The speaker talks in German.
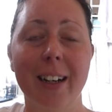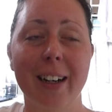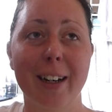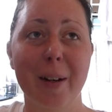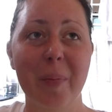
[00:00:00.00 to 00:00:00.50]

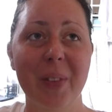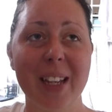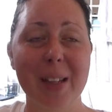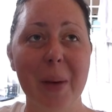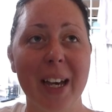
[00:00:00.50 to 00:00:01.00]
Ähm,
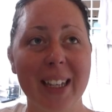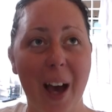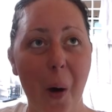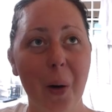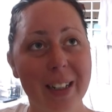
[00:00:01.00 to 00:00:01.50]
das mache ich
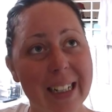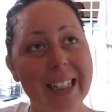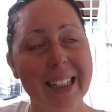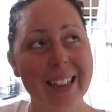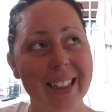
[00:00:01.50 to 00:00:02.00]
auch
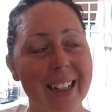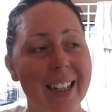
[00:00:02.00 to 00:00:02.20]
nicht.